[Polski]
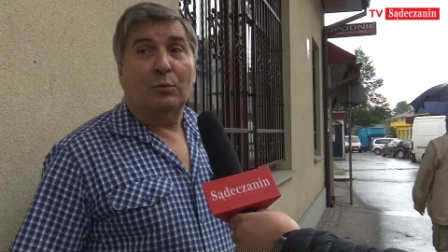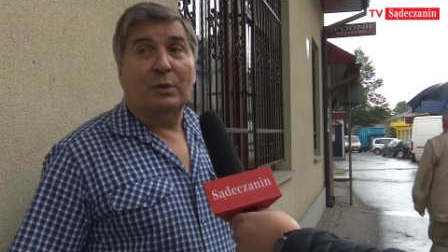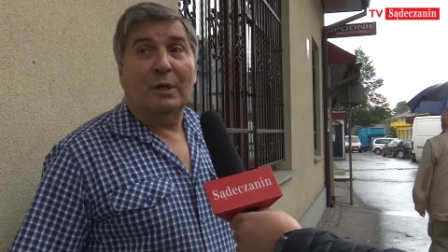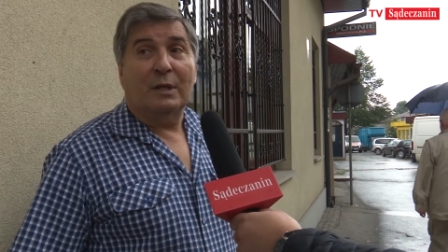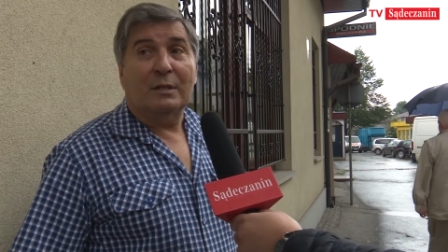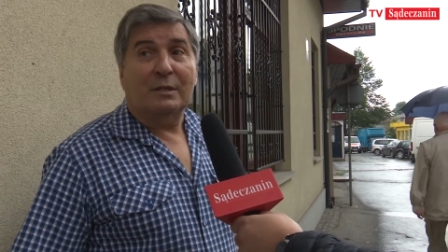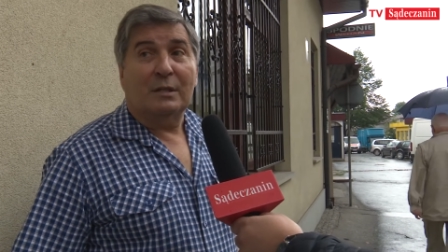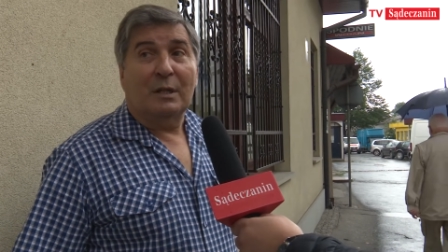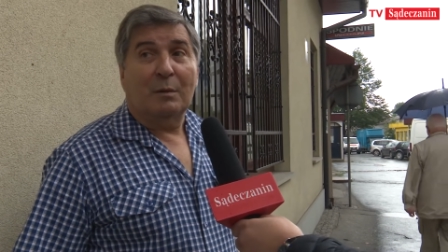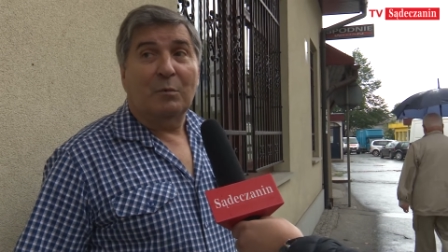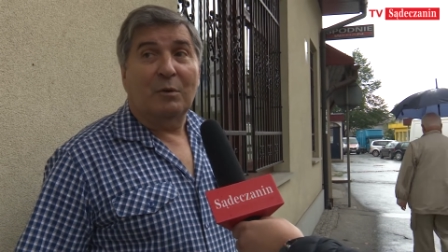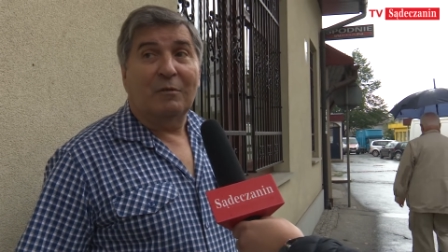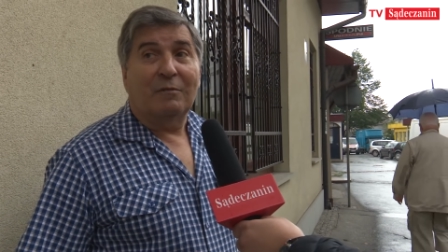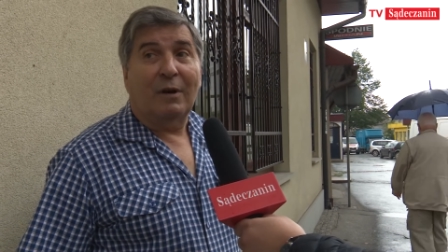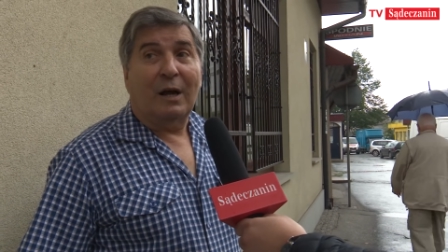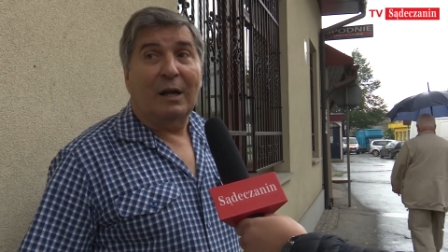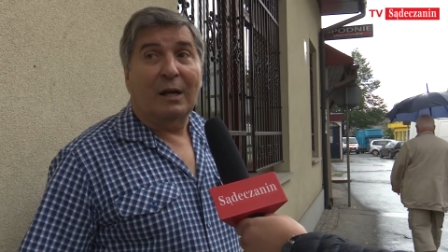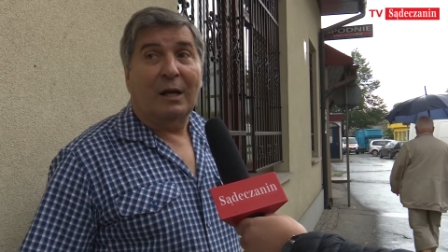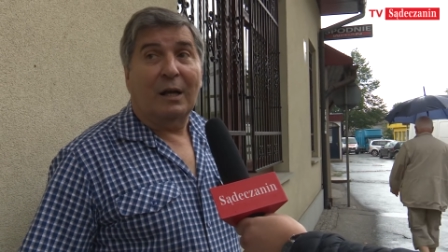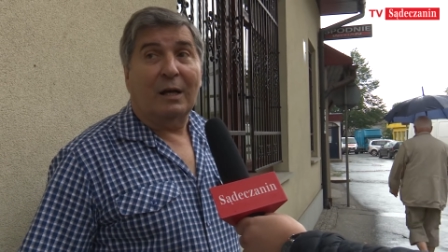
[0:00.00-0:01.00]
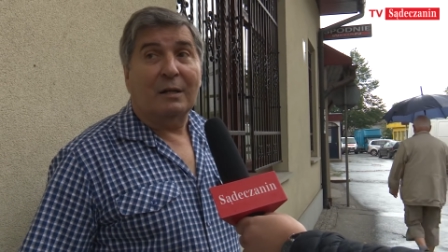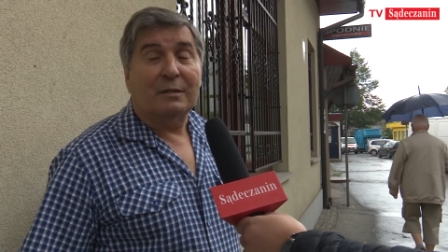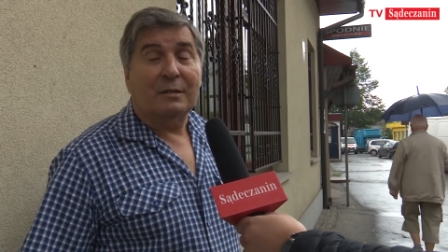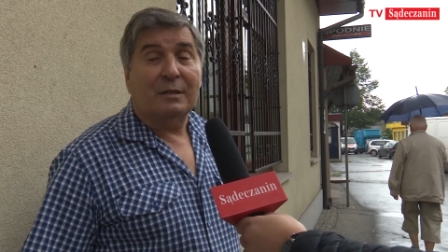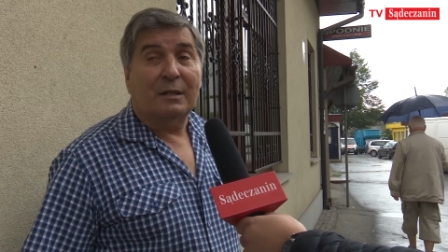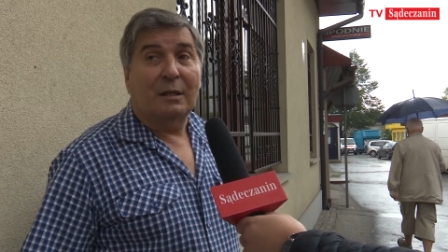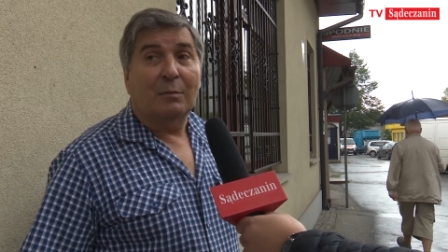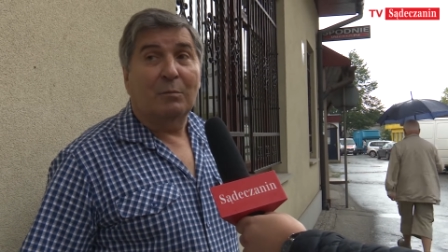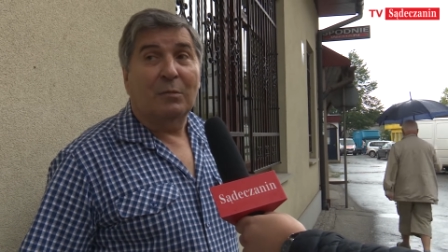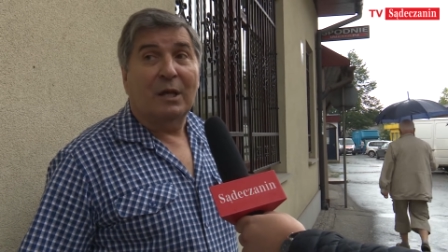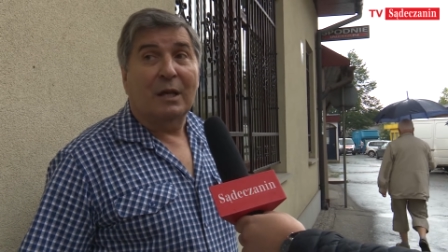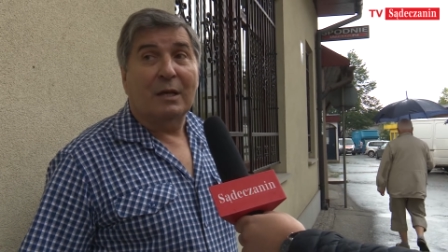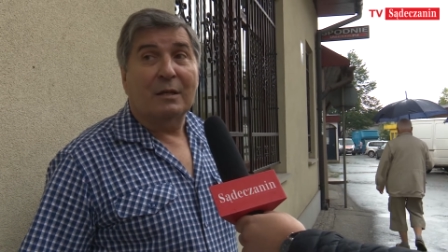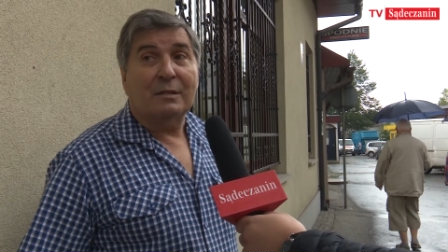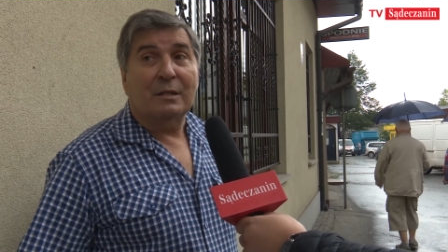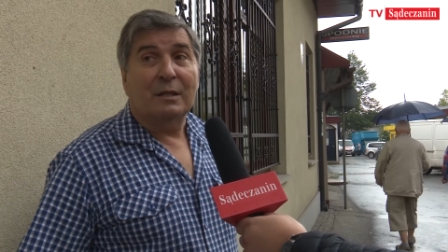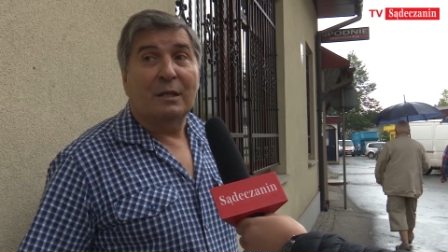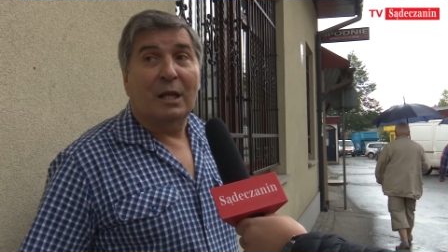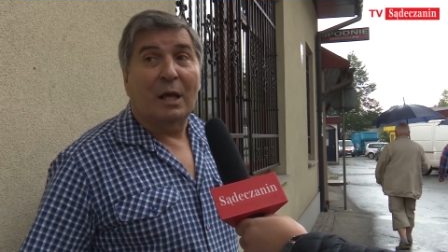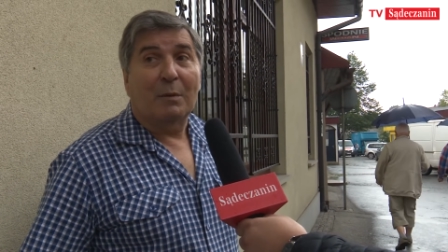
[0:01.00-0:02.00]
jestem i walka z tym
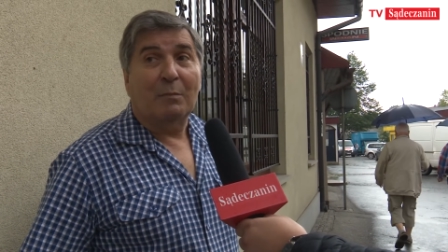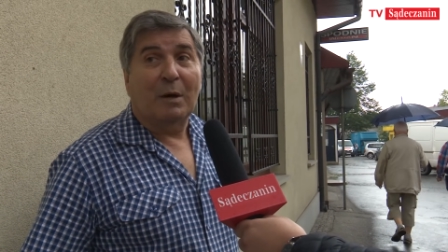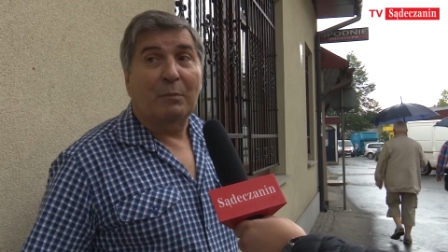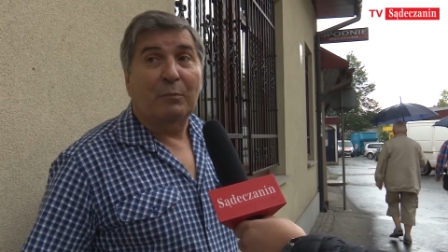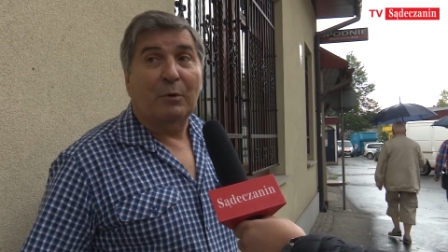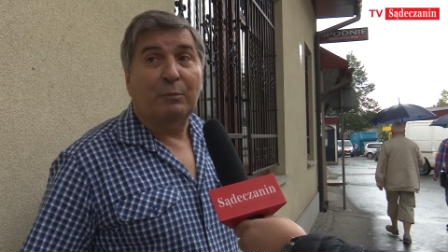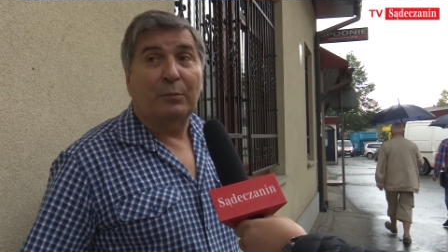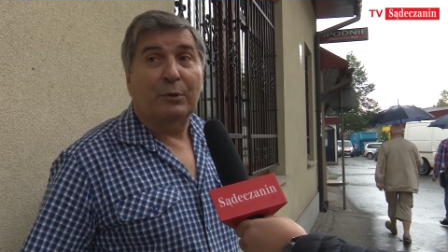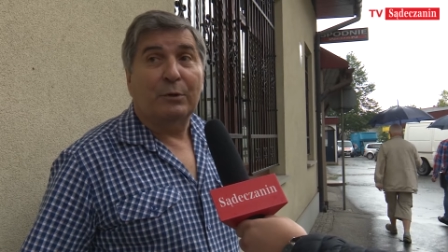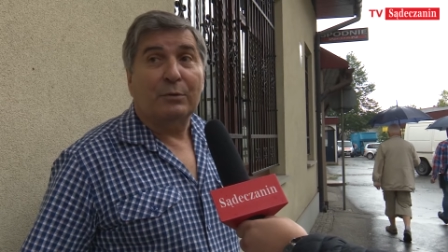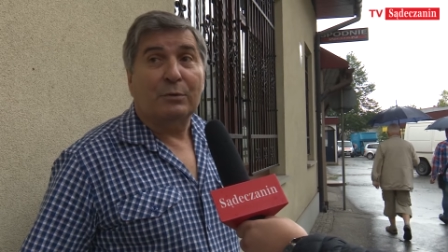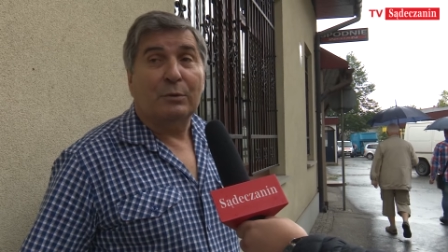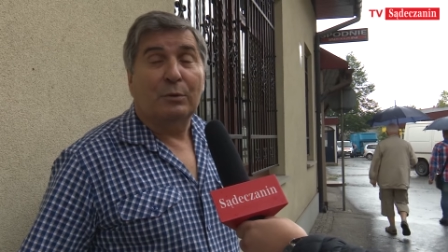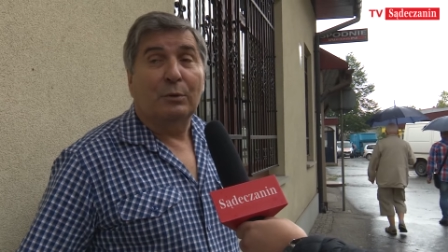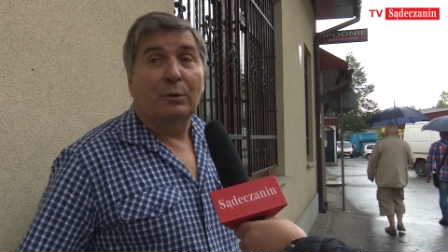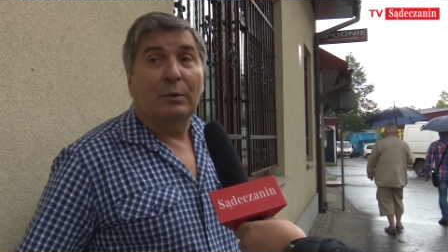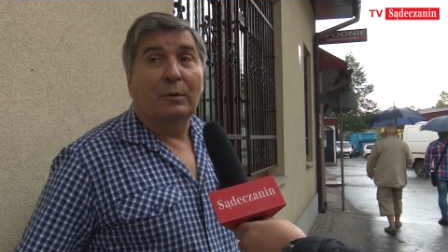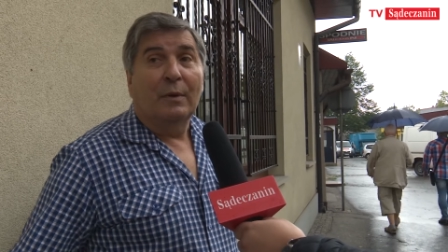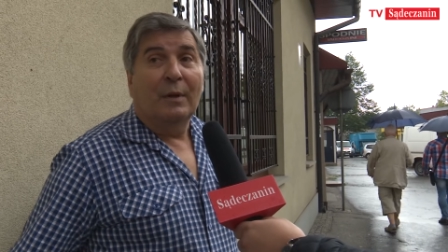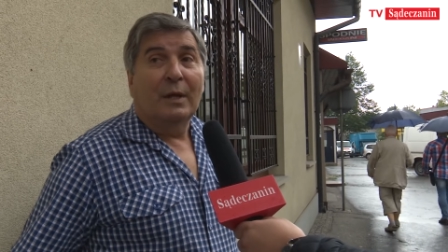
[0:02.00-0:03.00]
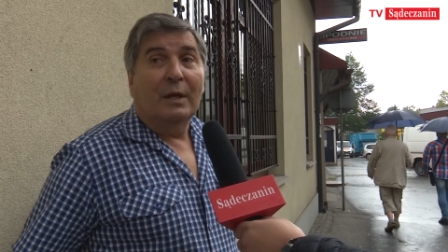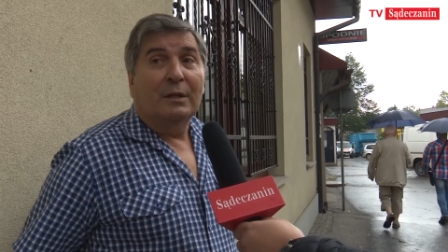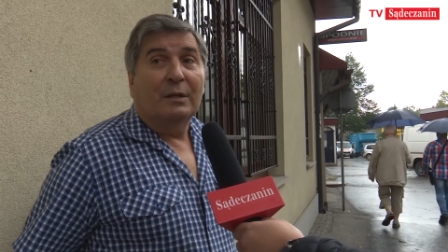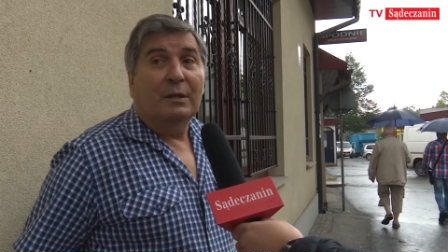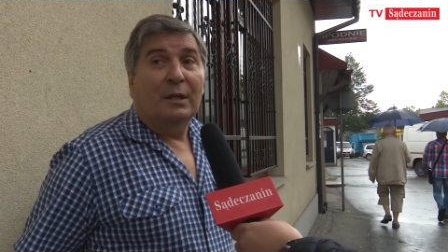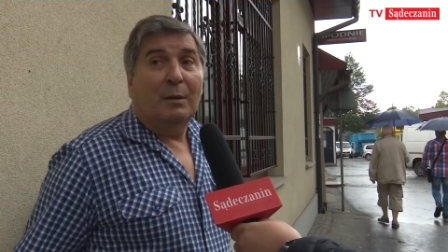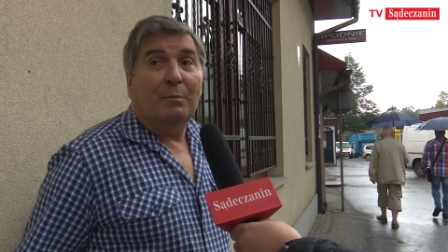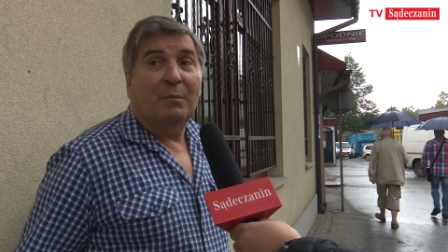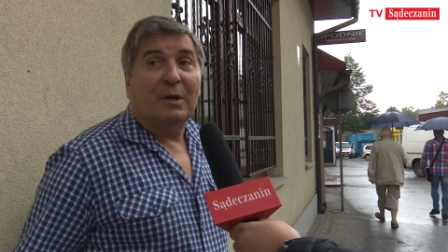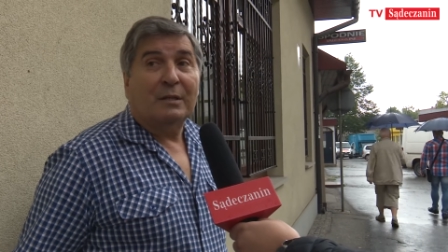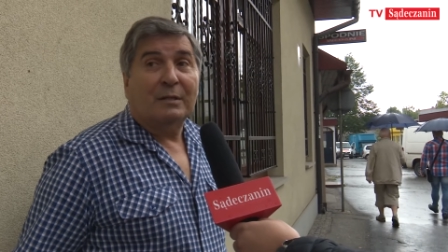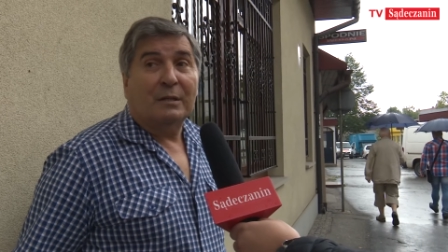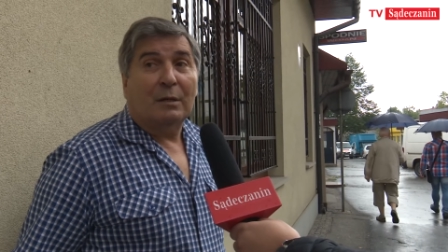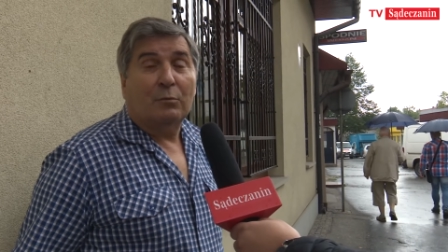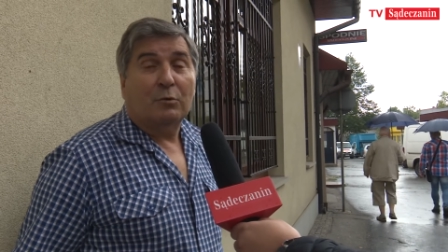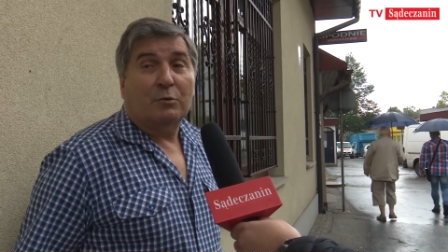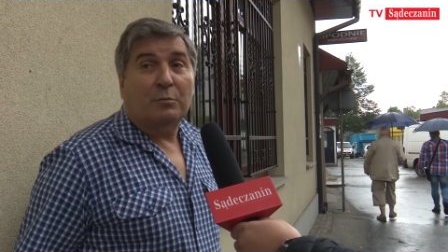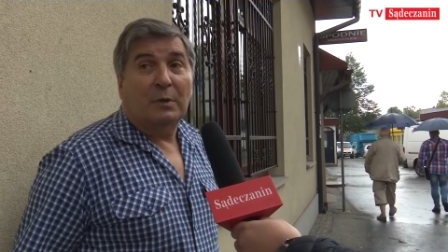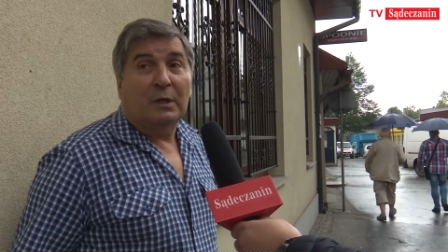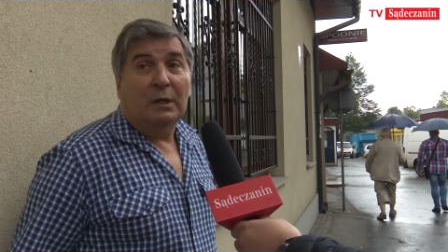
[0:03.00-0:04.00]
jest i nie ma po prostu, nie ma
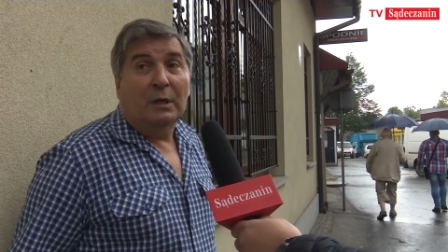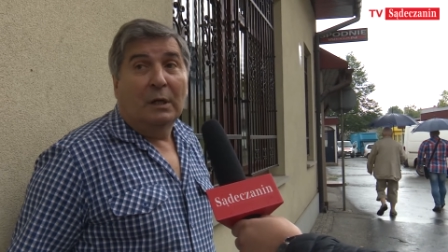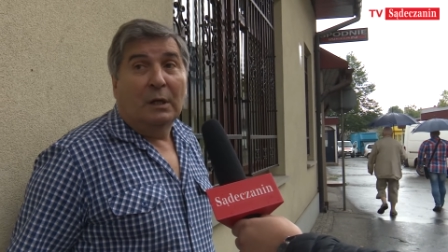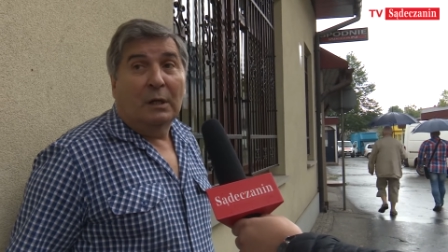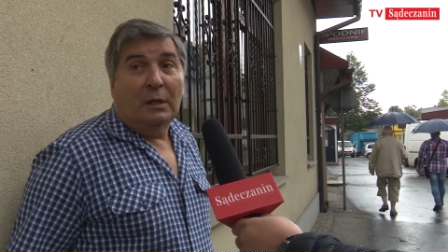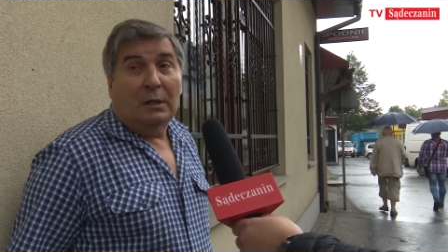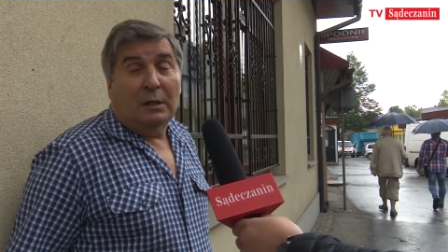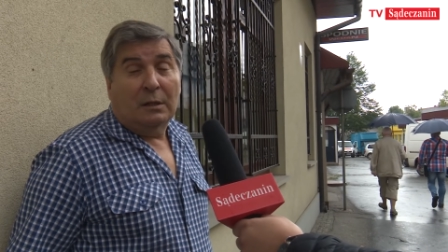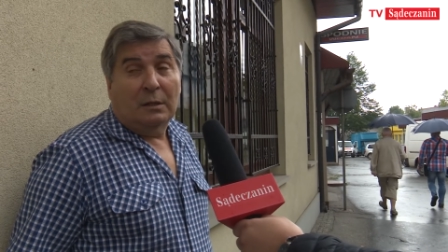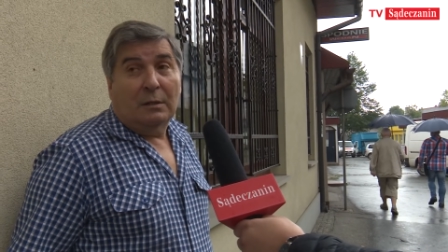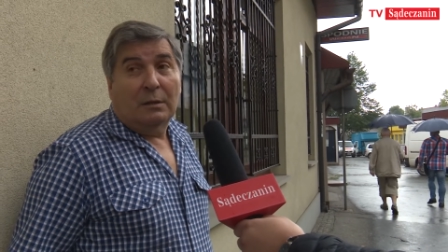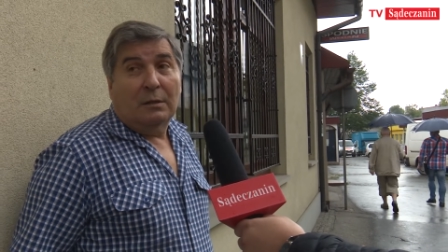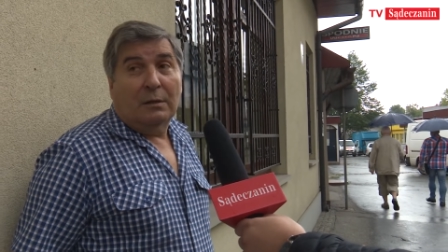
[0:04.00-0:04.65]
załóżmy e,